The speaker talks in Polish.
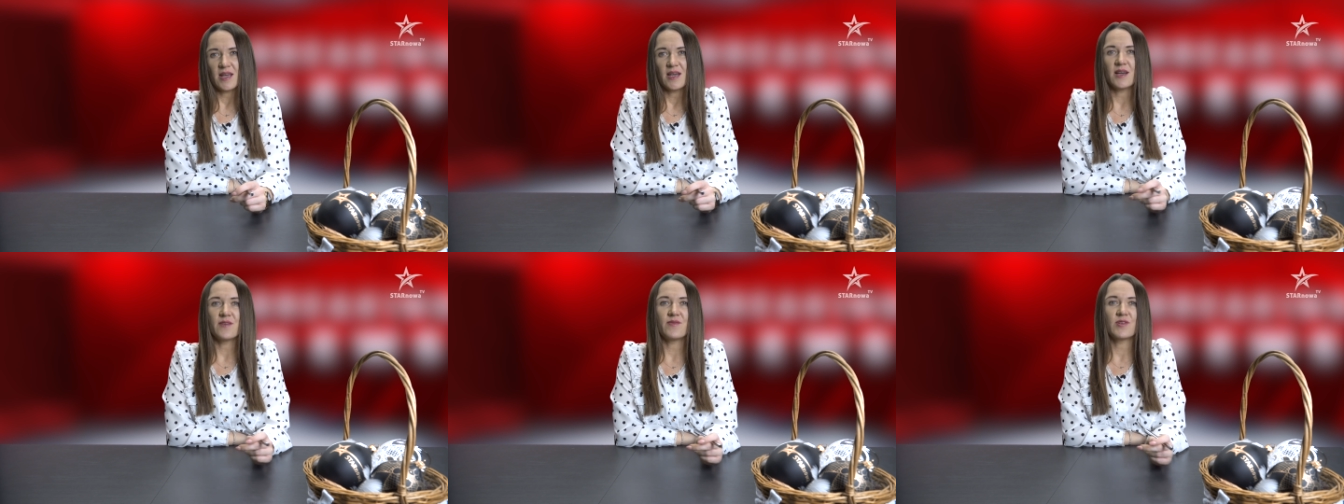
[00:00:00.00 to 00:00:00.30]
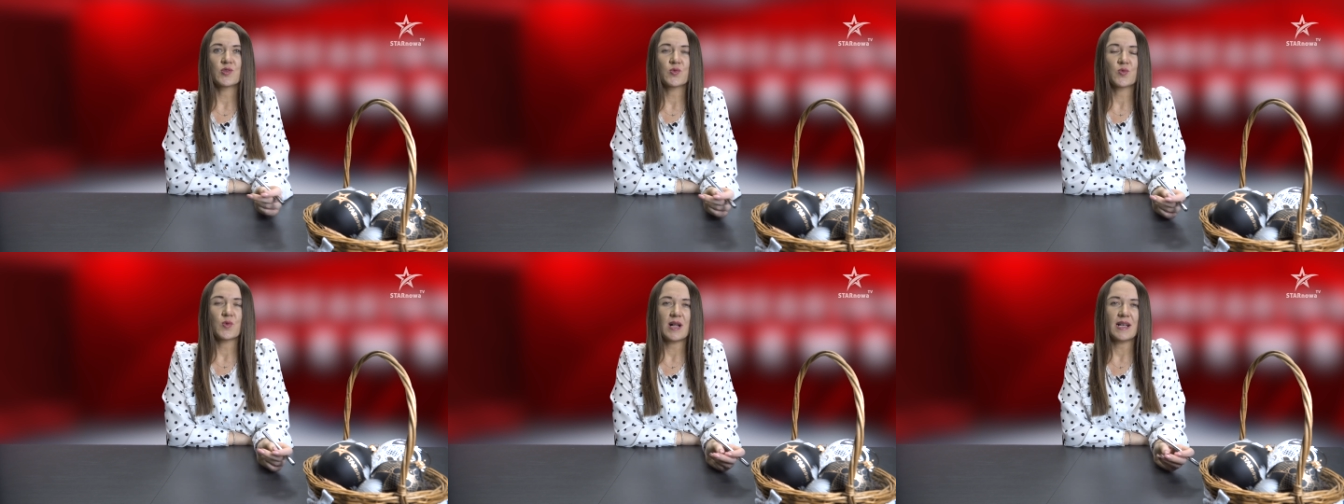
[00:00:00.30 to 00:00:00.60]

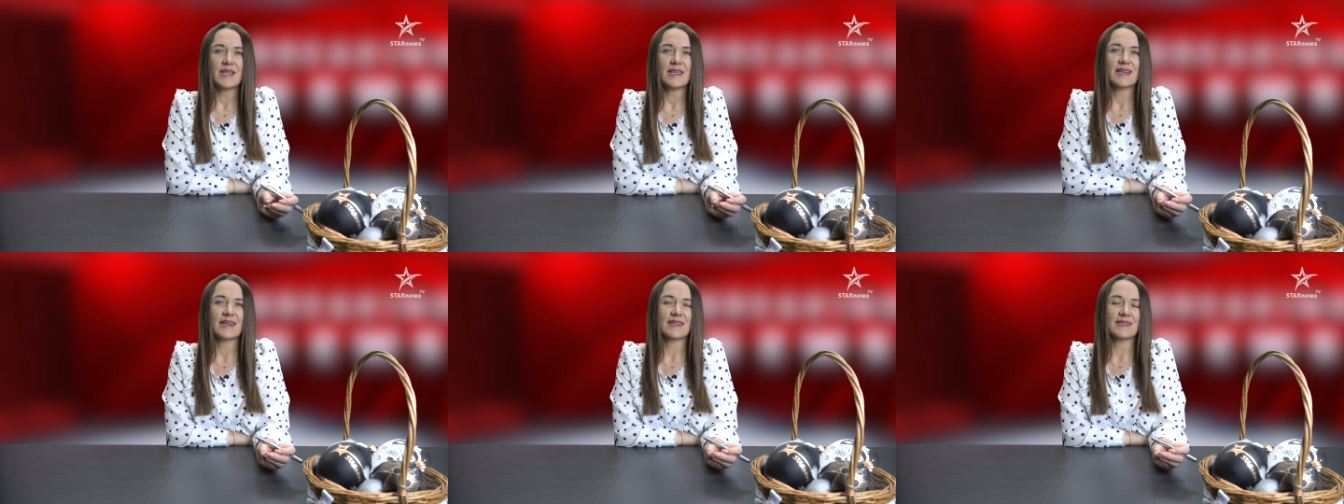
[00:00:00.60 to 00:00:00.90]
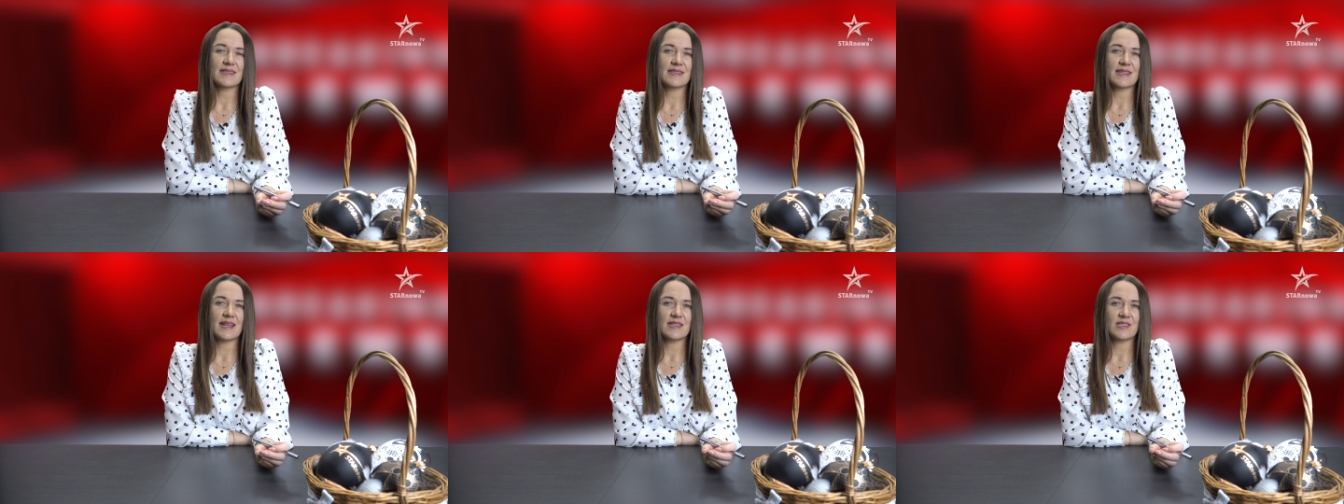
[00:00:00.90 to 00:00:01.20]
Ewentualni
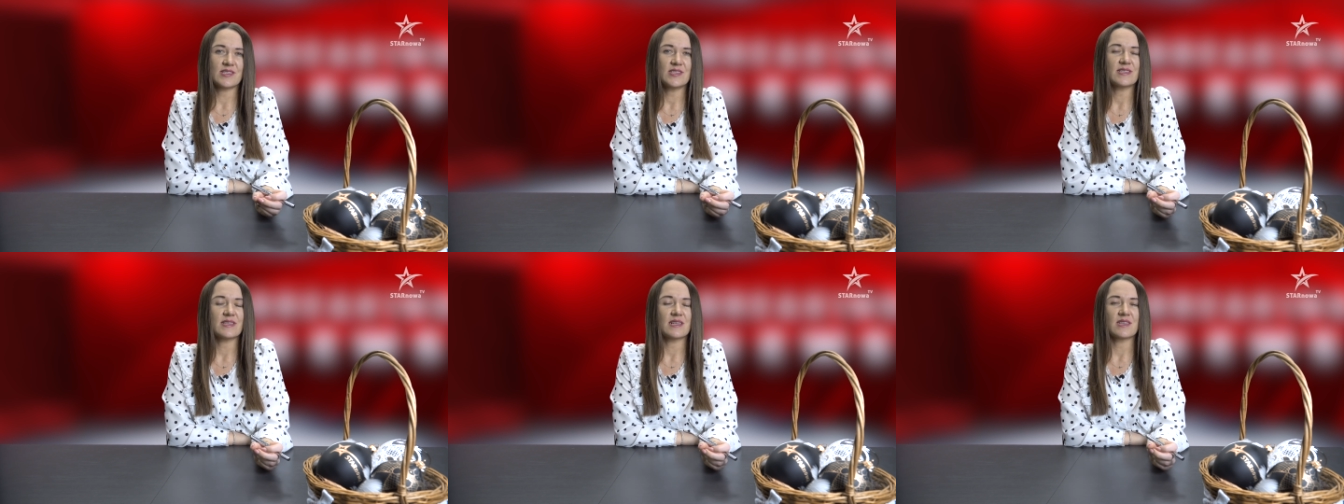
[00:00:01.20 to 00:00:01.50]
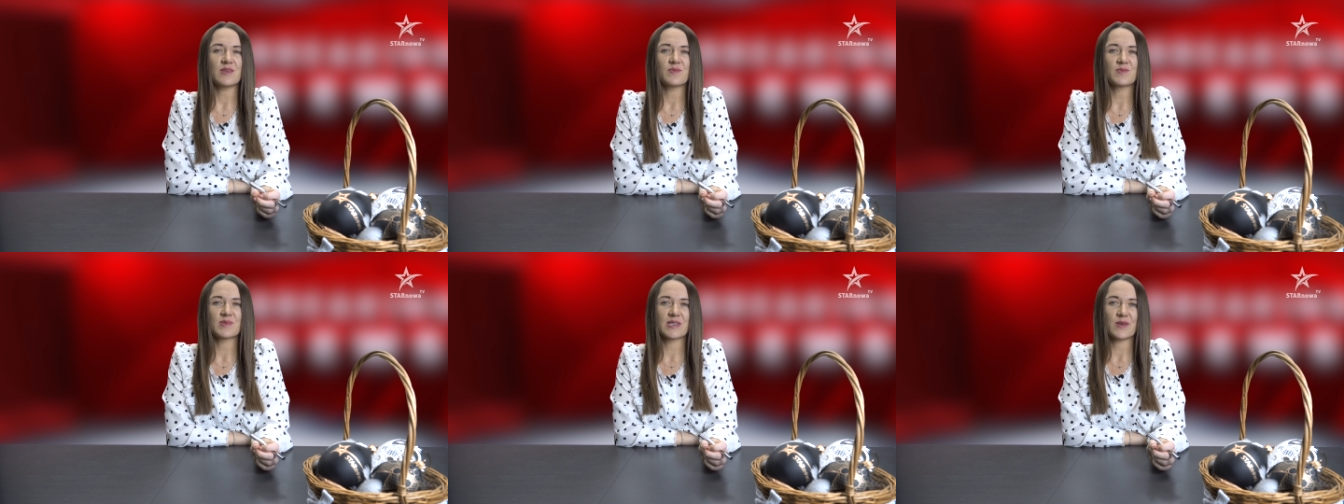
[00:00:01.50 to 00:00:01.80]
kandydaci,
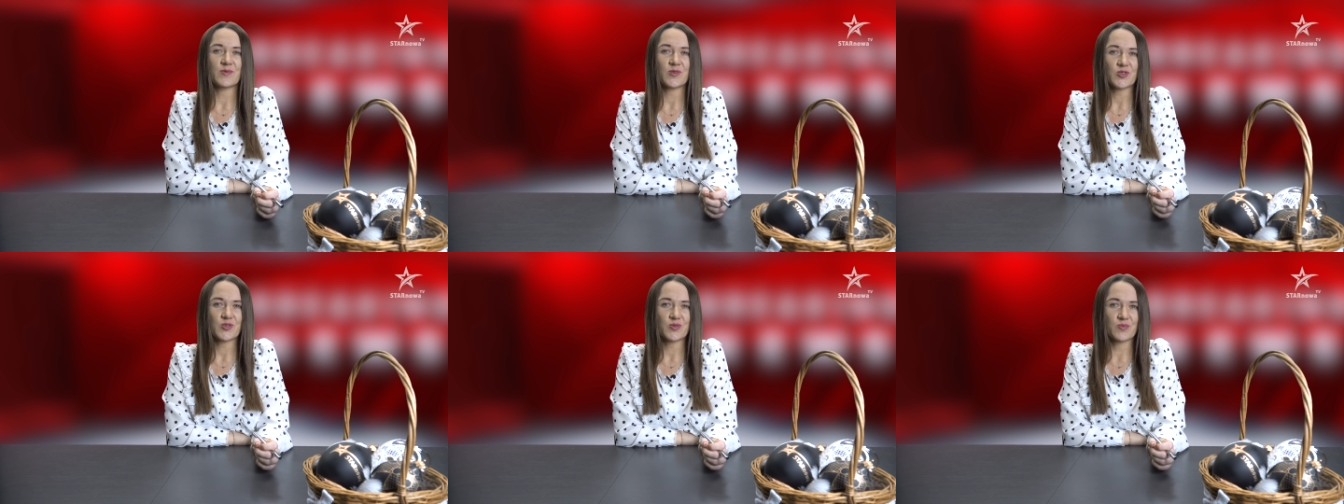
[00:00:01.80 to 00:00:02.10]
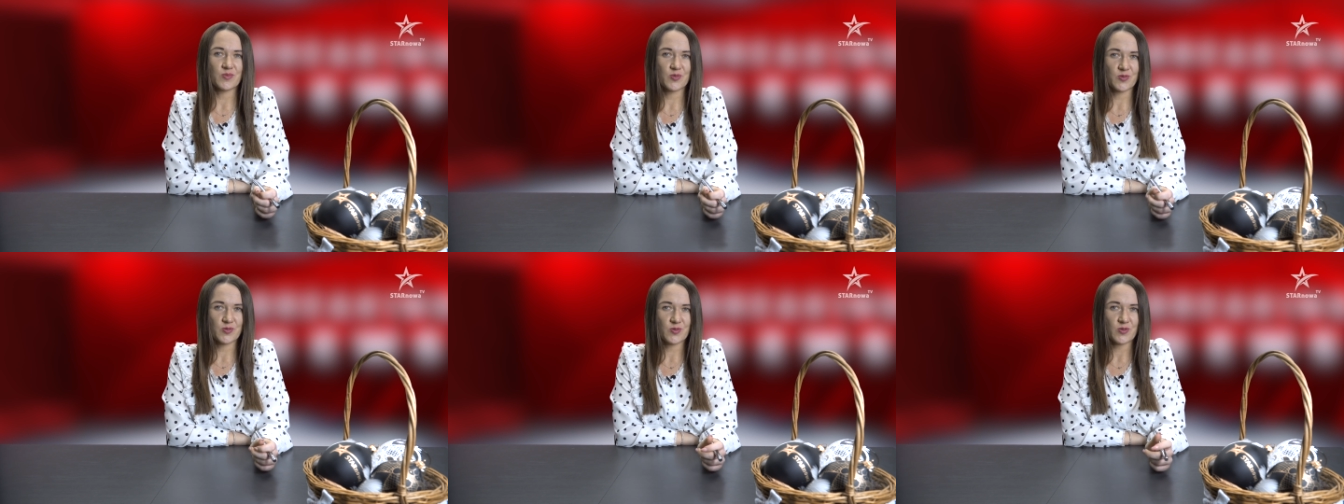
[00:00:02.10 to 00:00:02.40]
zanim założą
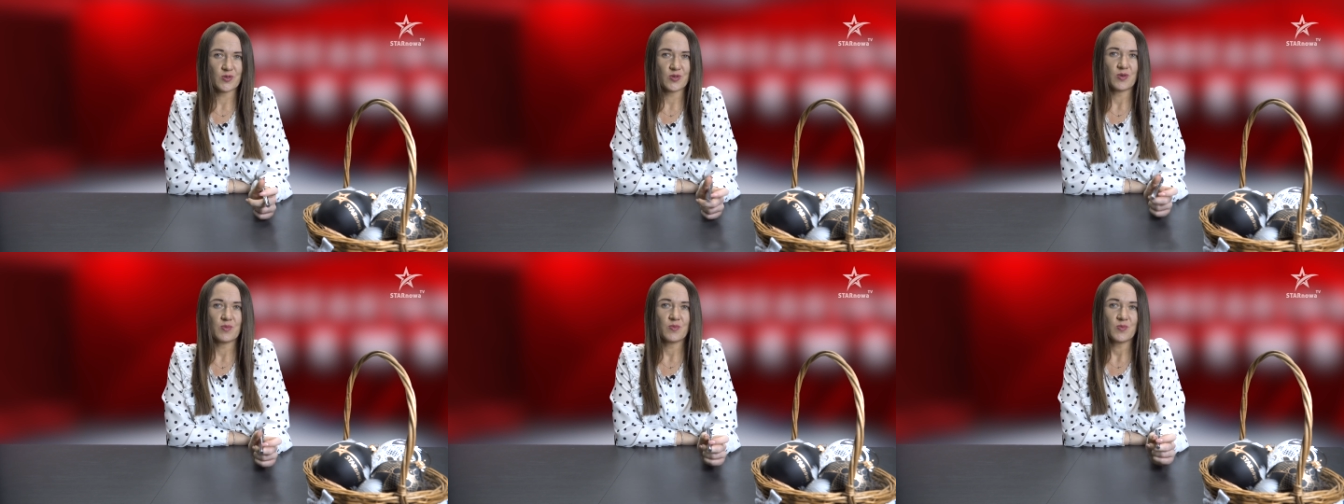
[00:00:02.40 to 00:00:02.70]
mundur,